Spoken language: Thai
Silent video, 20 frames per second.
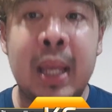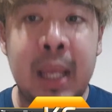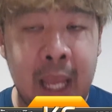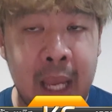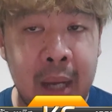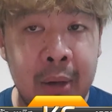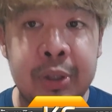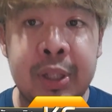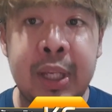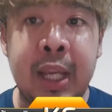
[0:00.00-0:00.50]
เอ
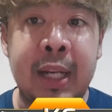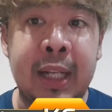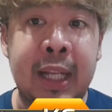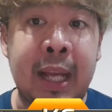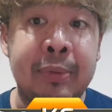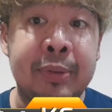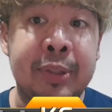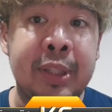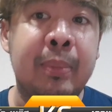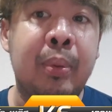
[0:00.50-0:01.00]
ลเช่นะค
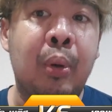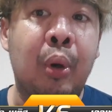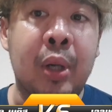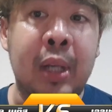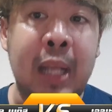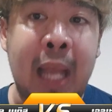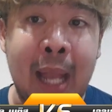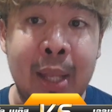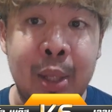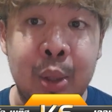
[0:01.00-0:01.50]
รับซึ่งผล
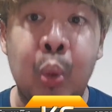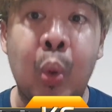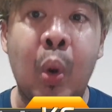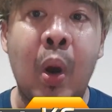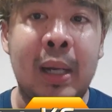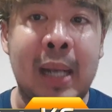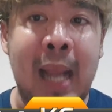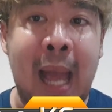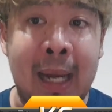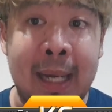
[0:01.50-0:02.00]
งานช่วง
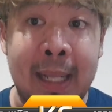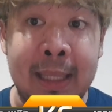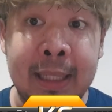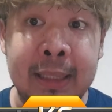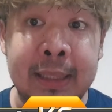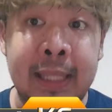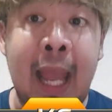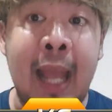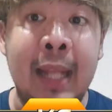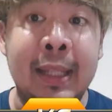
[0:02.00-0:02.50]
หลังเนี่ยตั้
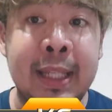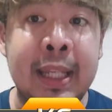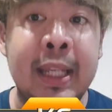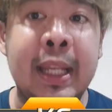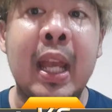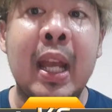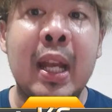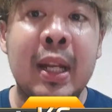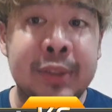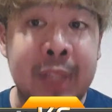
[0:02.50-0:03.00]
งแต่ที่
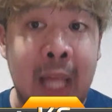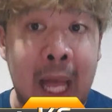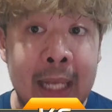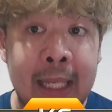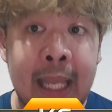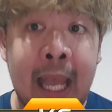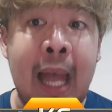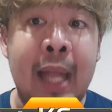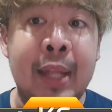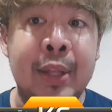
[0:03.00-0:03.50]
สถาน
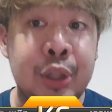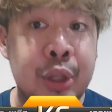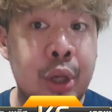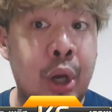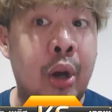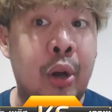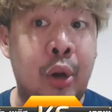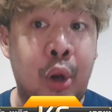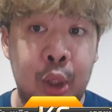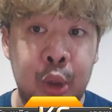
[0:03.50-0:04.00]
การณ์จ่อ
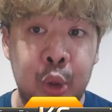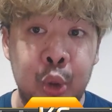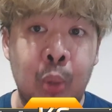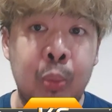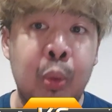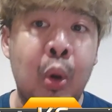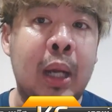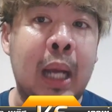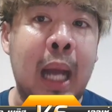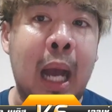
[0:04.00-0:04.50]
รอยตัว
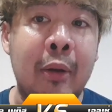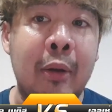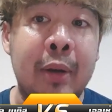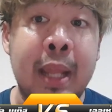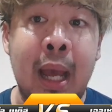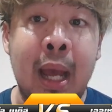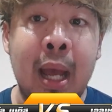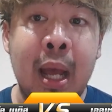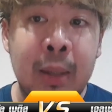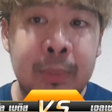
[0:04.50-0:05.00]
พวกเขา
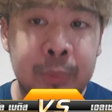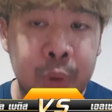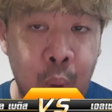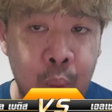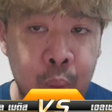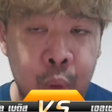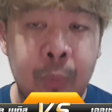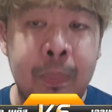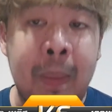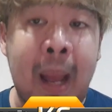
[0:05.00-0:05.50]
เนี่ยตก
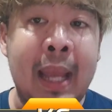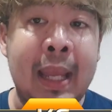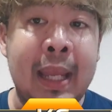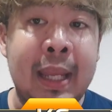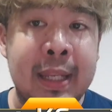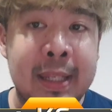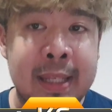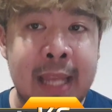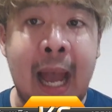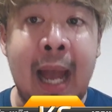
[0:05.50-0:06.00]
ลงไป
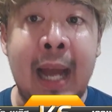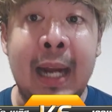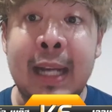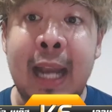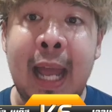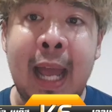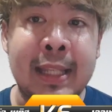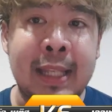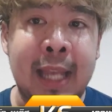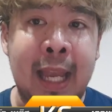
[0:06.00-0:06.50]
อย่าง
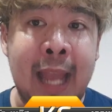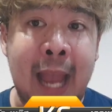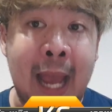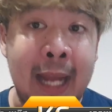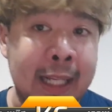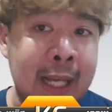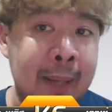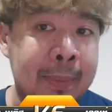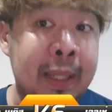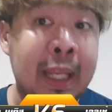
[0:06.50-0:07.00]
น่าใจหาย
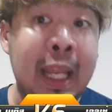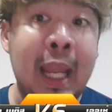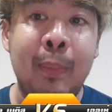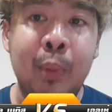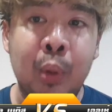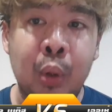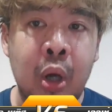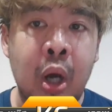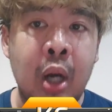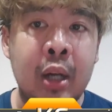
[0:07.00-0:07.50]
นะครับเกม
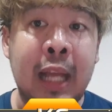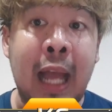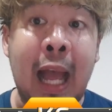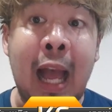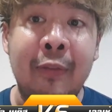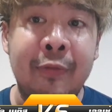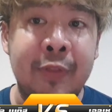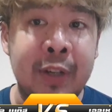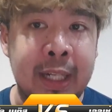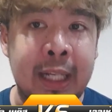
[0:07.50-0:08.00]
ลุกค่อนข้าง
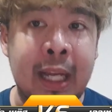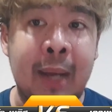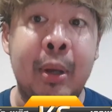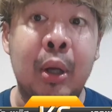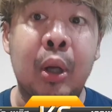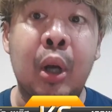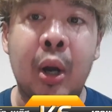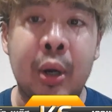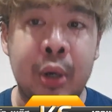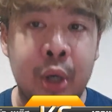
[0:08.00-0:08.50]
ฝืดนะครับแล้
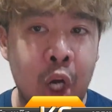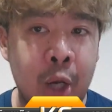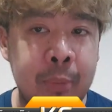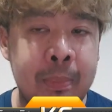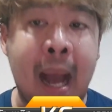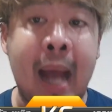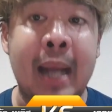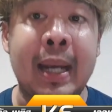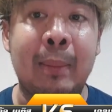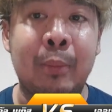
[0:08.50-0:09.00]
วก็นอก
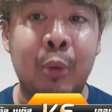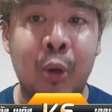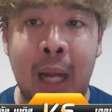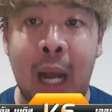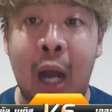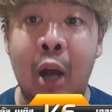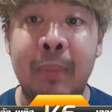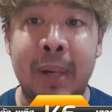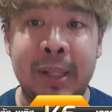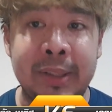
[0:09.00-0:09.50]
บ้านเนี่ยพวก
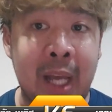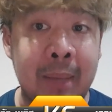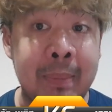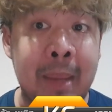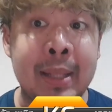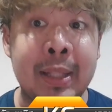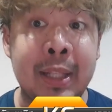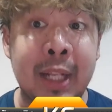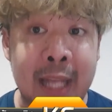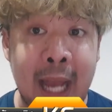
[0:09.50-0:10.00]
เขาไม่สามาร
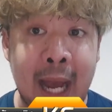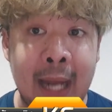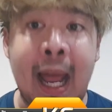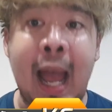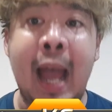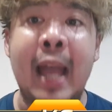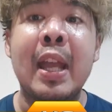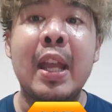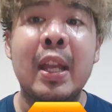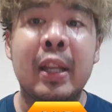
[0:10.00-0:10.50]
ถยืนยะได้
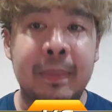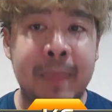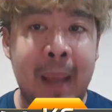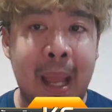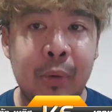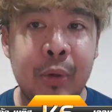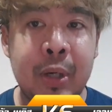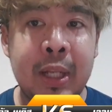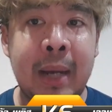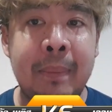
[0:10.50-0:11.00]
กำแพง
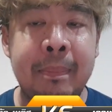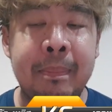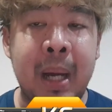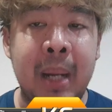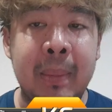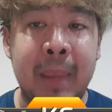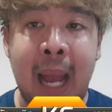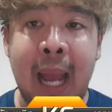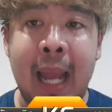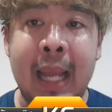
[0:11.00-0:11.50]
คู่นี้ครับเปิด
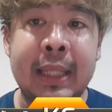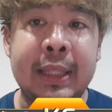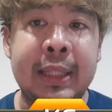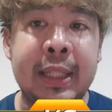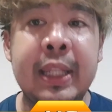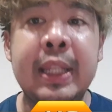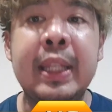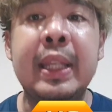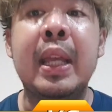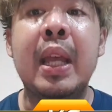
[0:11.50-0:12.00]
ให้
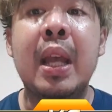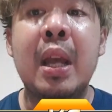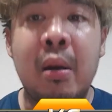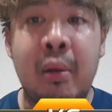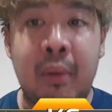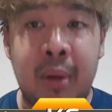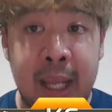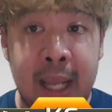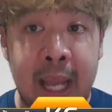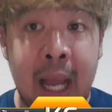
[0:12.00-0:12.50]
ที่
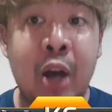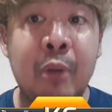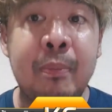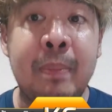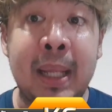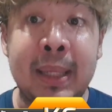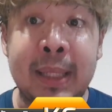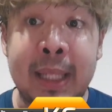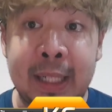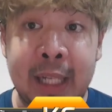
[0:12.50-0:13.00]
เรอัลเบ
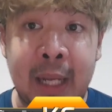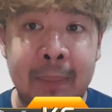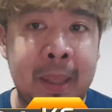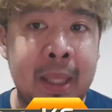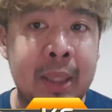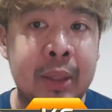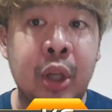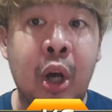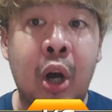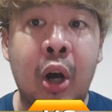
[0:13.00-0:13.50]
ตินะครับเป็
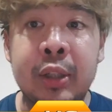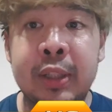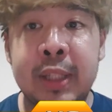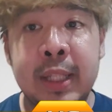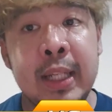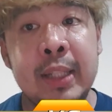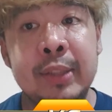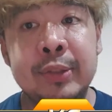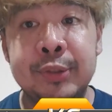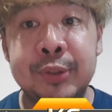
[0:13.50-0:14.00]
นต่อที่